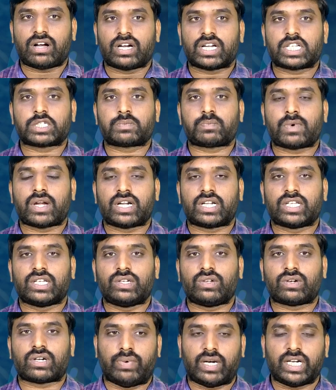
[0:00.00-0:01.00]
కాంగ్రెస్
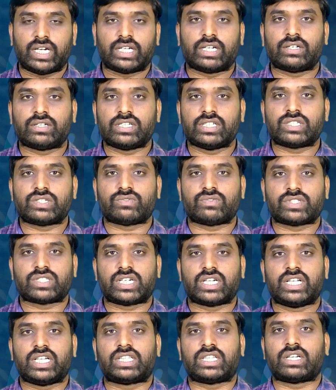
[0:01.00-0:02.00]
పార్టీలో బయట నుంచి
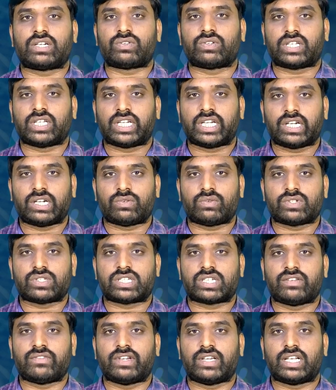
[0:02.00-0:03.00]
వచ్చిన నేతలకు టికెట్లు
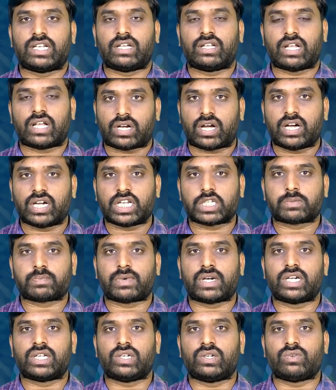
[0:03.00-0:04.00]
వచ్చిన వేళ కాంగ్రెస్
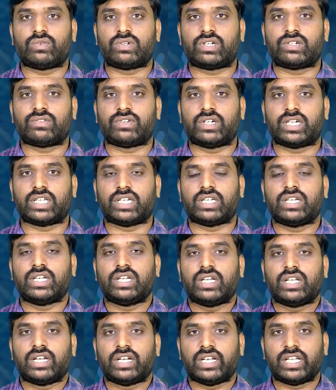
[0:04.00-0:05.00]
పార్టీలో ఉన్నటువంటి
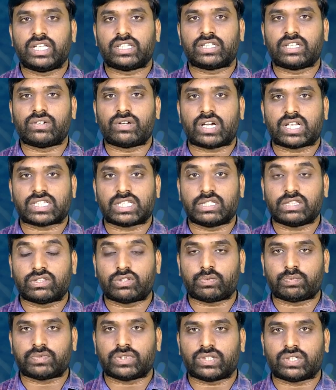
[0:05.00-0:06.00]
నేతలు
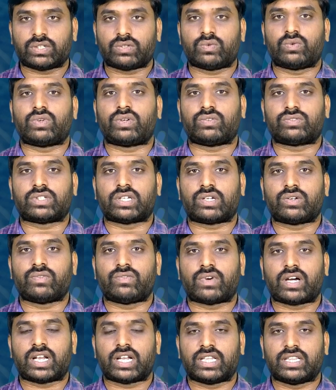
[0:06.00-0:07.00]
అసంతృప్తికి గురవుతారు
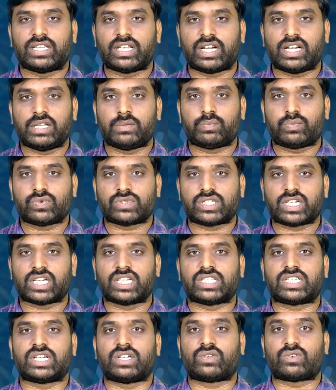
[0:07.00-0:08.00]
వాళ్ళందరినీ
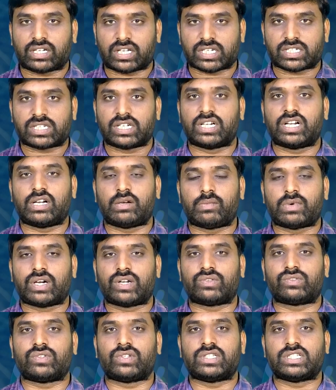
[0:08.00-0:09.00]
బుజ్జగించడం కష్టంగా
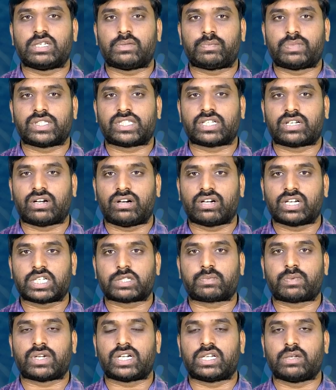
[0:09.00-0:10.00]
మారుతుందని చెప్పేసి
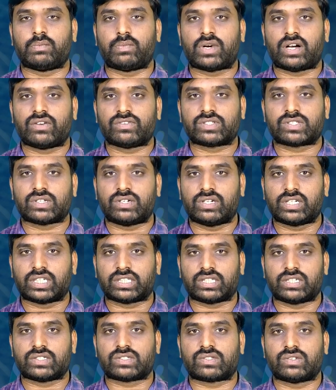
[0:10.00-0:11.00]
కాంగ్రెస్ పార్టీ
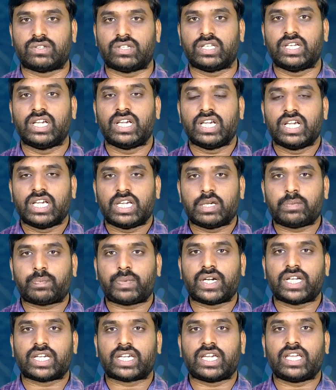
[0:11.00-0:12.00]
భావిస్తున్నట్టుగా తెలుస్తుంది
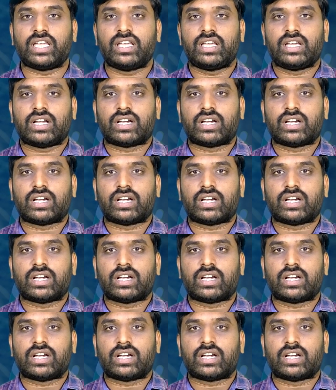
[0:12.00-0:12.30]
ఇప్పటికే